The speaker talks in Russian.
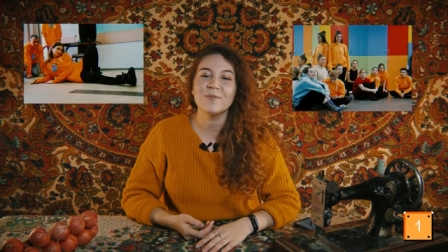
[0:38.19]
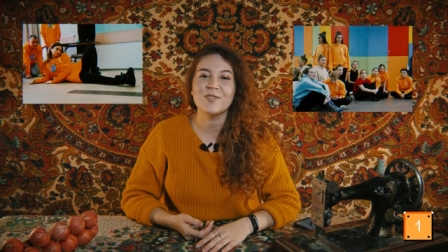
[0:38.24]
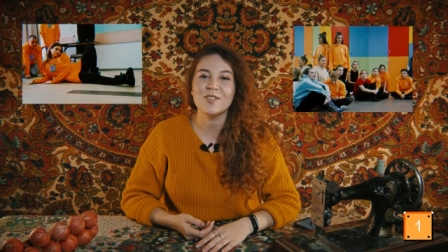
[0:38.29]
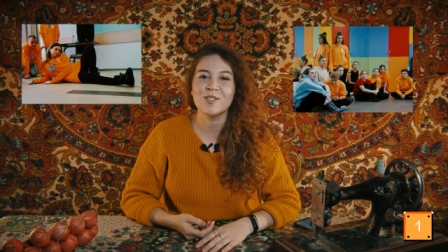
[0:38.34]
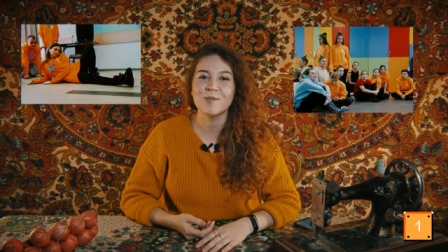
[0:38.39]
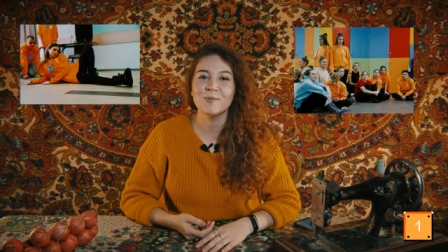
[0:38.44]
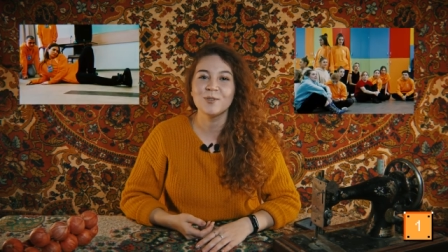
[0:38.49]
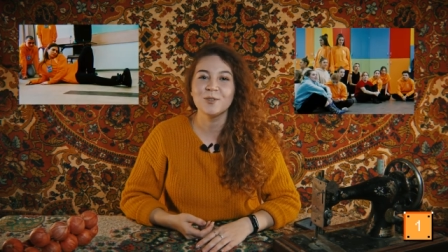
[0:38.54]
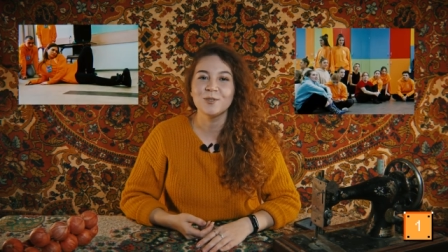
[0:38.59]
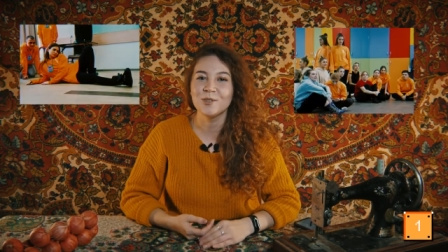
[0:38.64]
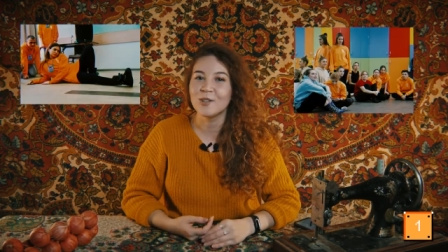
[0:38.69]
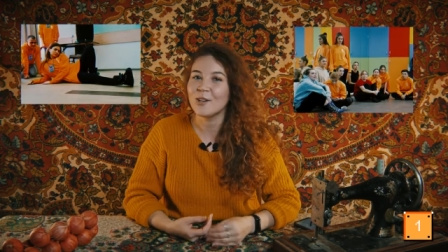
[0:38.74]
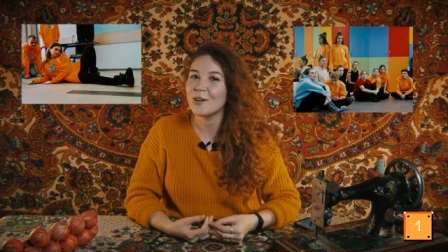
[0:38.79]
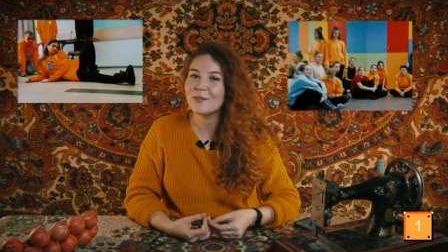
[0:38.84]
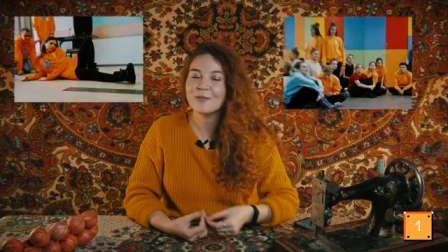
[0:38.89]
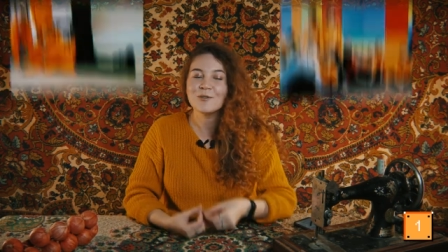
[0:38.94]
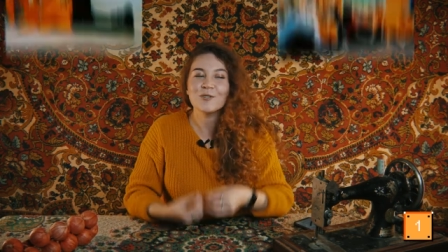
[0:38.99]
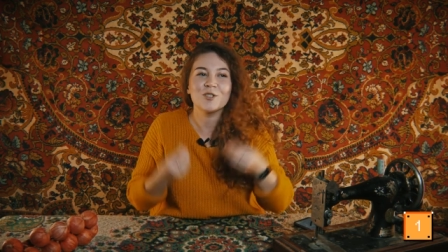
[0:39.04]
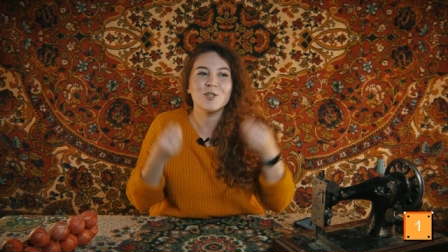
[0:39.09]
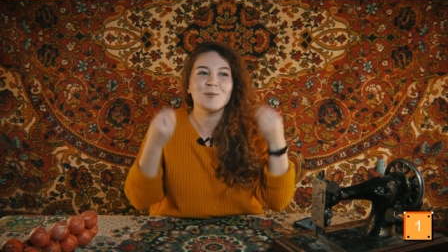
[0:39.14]
всему
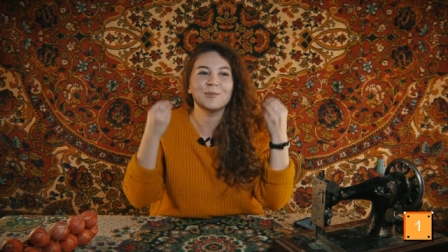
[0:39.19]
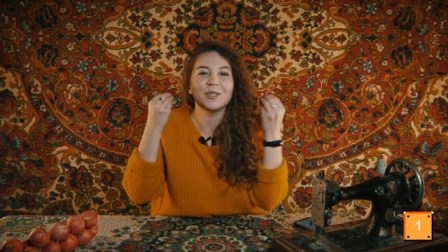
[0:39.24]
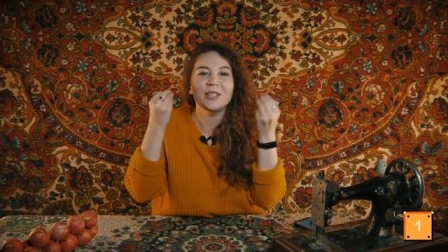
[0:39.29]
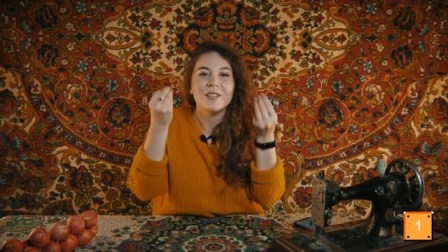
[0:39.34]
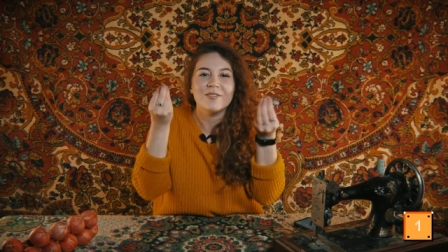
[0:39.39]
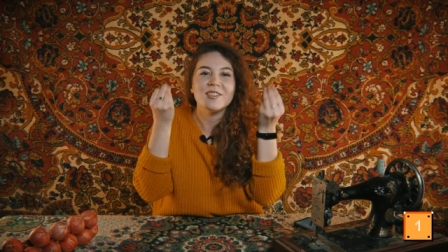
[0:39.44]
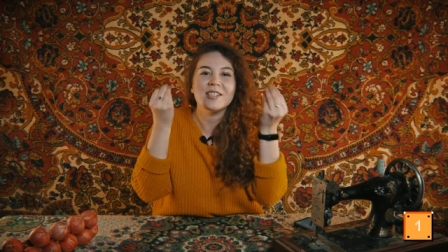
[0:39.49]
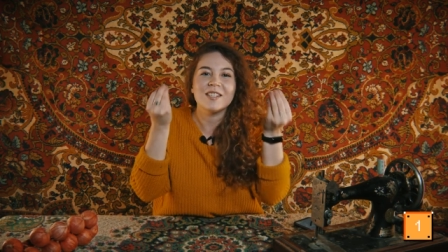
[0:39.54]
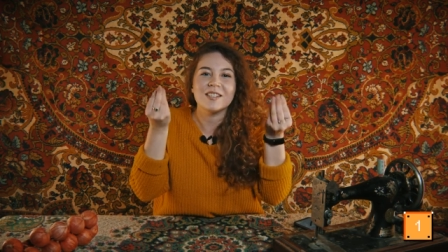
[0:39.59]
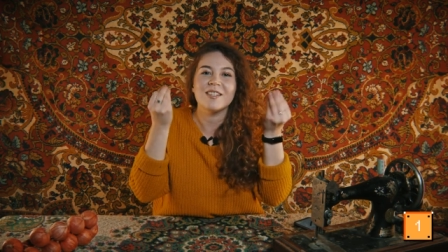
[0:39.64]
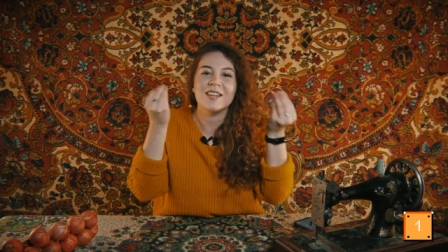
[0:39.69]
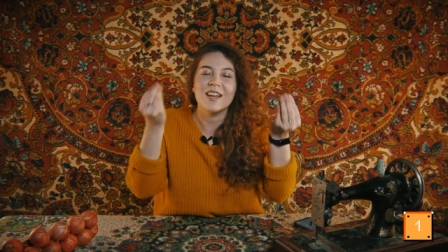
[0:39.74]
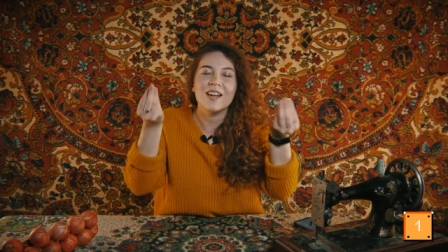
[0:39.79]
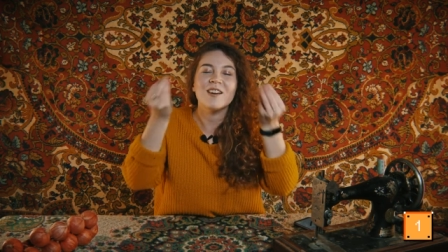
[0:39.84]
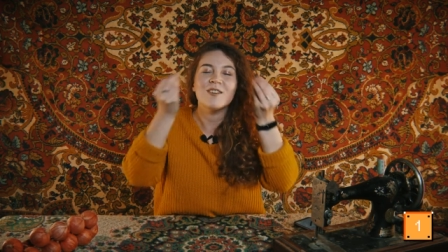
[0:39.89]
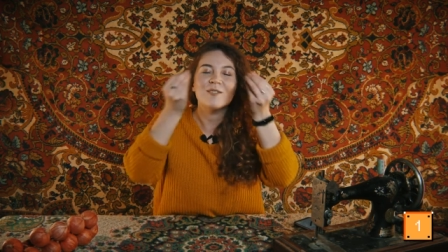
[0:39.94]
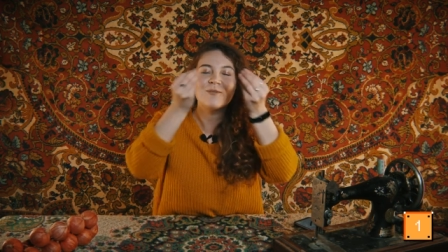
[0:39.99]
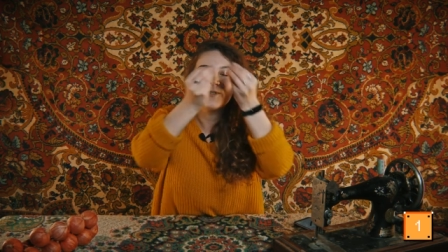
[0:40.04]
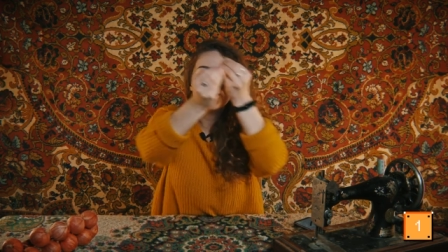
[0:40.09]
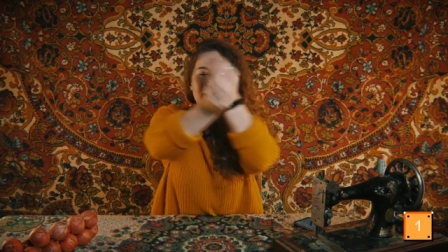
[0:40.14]
новому, чтобы на
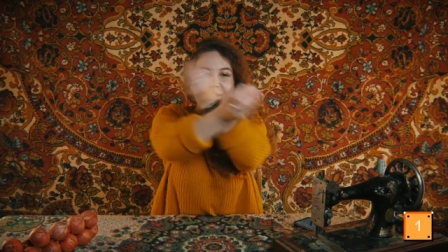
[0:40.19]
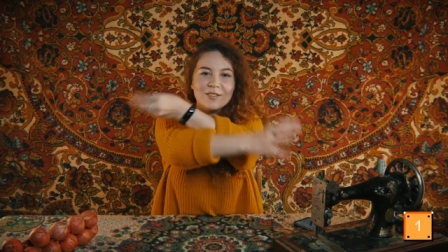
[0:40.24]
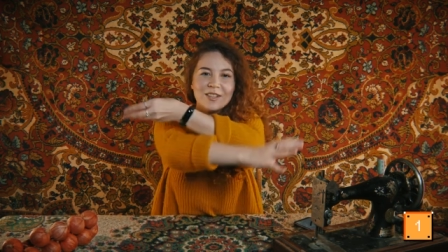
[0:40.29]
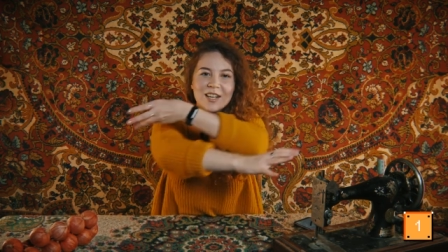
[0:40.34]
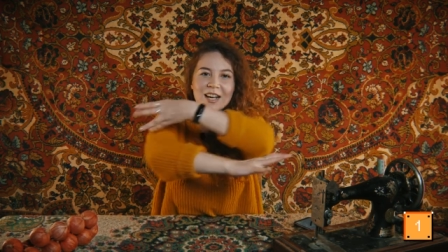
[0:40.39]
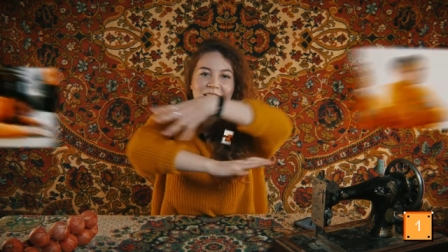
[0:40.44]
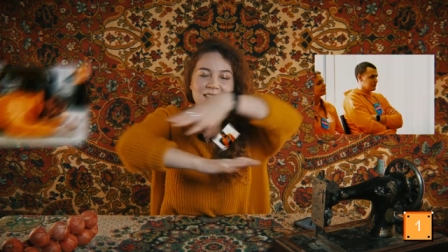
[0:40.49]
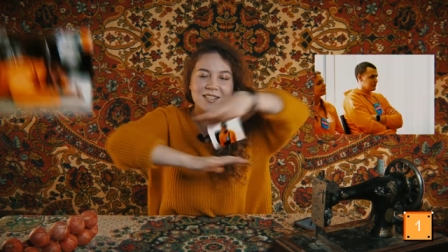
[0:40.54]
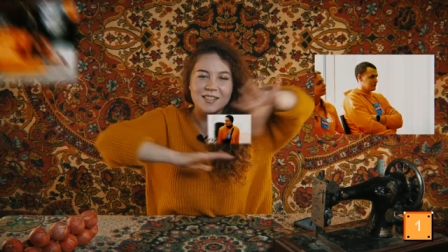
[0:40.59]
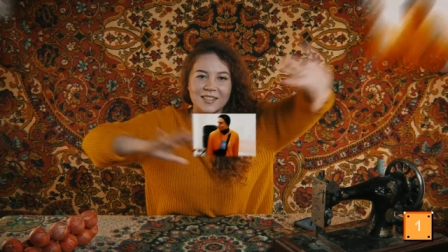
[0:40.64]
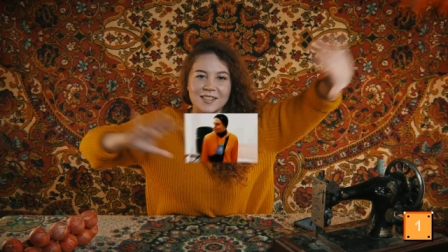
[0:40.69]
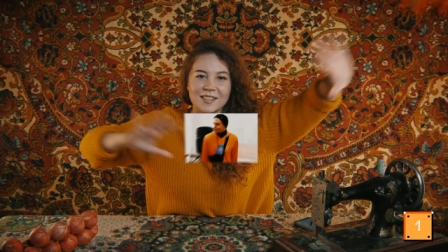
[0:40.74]
весне удивлять,